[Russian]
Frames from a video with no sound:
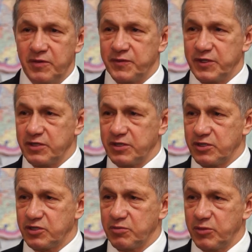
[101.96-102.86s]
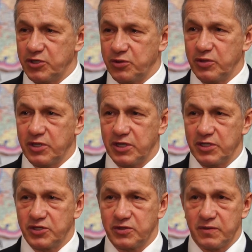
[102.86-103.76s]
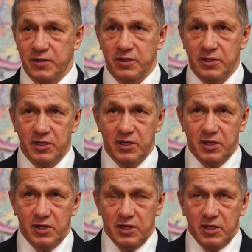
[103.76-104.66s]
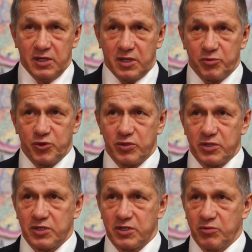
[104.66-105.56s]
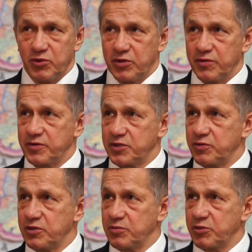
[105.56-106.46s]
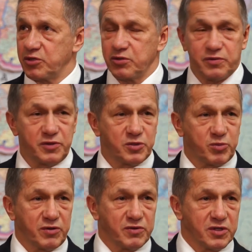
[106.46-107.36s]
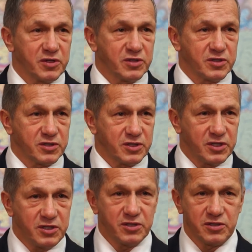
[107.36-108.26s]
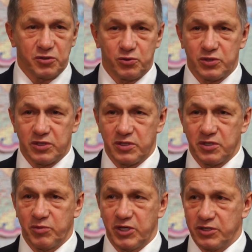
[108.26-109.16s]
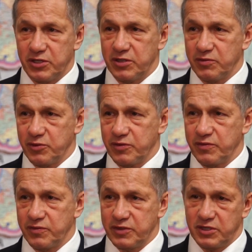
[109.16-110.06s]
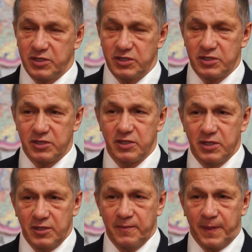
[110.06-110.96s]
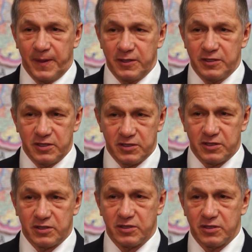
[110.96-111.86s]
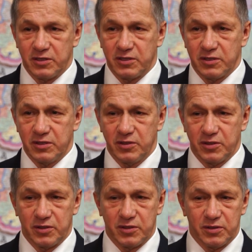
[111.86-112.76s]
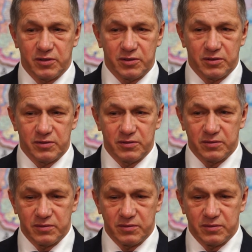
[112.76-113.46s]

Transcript: Достаточно большое количество компьютерных томографов сегодня пришло в неисправное состояние, нагрузка на них большая. Вот все эти э, недостатки надо э,